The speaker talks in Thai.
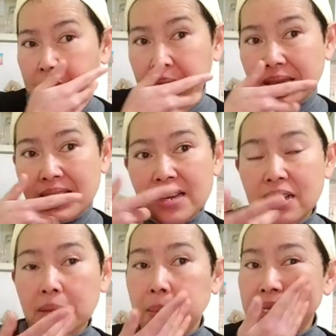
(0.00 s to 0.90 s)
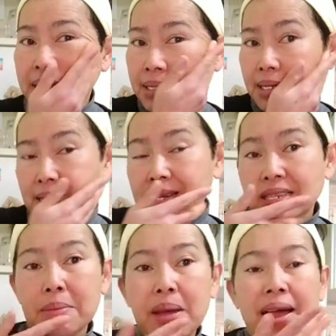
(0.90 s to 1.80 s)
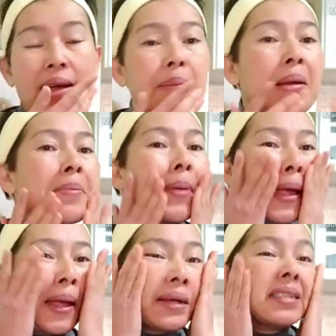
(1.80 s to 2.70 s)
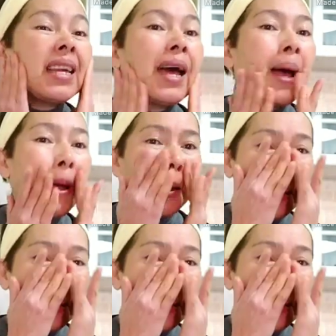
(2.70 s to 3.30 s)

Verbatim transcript: ไม่เคยไปซื้อเครื่องสำอางแพงๆใช้